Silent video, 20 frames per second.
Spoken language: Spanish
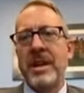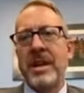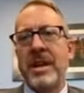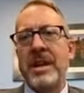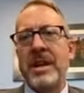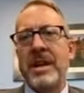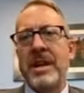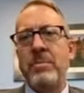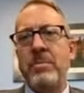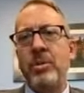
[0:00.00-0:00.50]

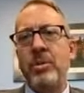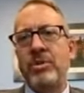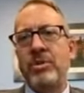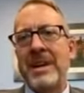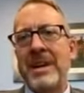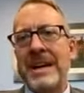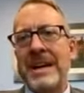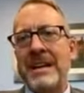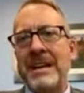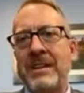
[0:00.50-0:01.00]
y
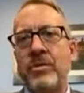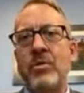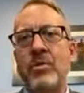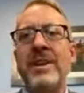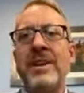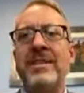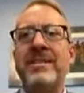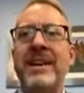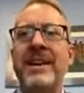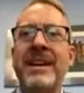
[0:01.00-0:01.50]
buscar
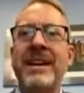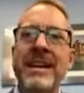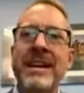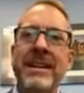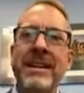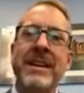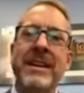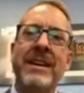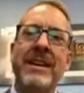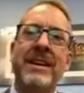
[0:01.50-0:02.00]
una
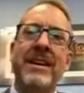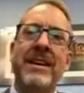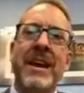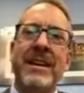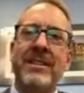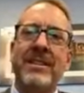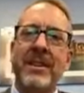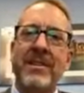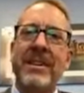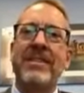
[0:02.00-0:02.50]
salida
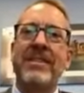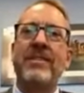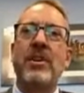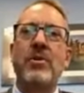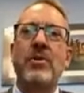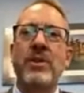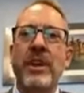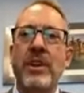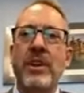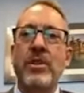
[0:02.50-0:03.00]
a través de
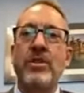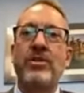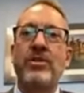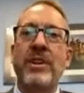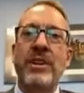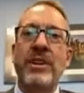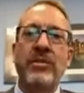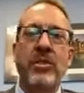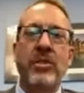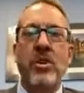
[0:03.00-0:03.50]
una
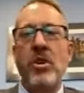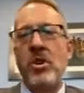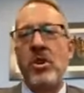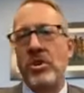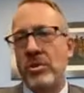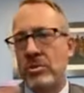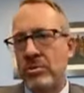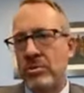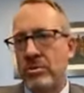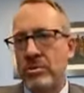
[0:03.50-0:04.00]
negociación
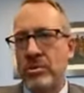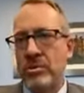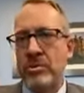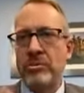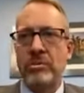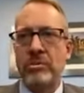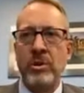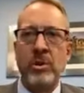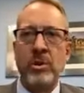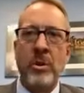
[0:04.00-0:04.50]
o
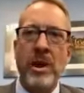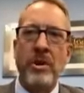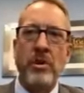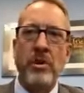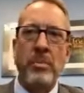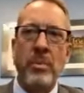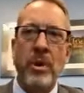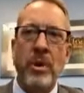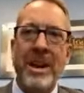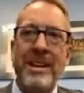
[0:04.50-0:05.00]
un
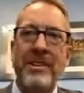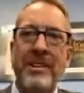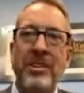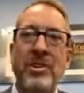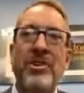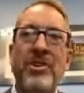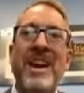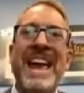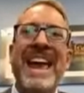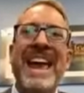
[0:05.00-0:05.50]
acuerdo
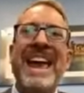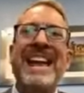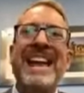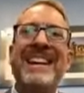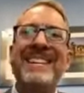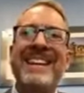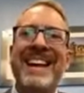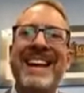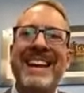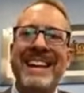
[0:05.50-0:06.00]
político
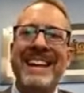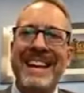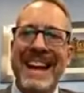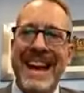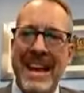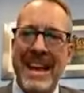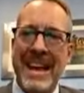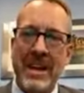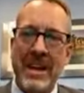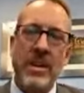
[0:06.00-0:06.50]

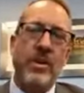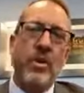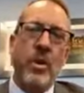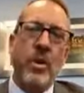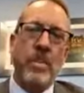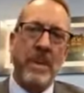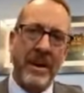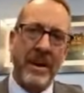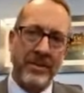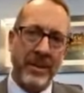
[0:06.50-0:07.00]
integral,
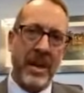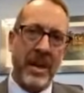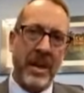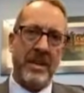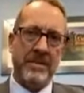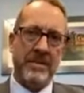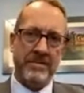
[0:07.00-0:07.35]
no parcial.